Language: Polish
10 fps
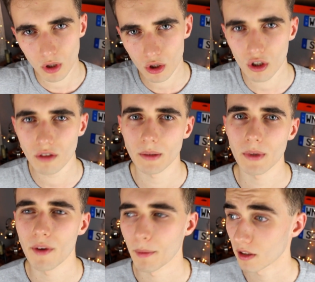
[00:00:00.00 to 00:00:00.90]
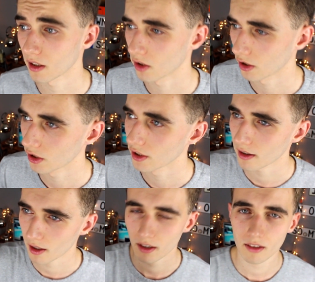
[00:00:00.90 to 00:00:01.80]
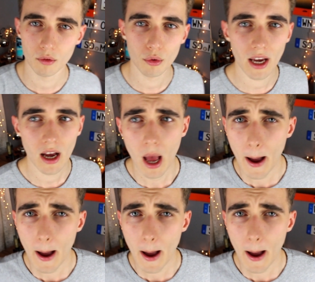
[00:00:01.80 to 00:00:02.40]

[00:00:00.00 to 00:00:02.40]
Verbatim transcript: życiowym, nie wiem, chcecie iść na takie studia?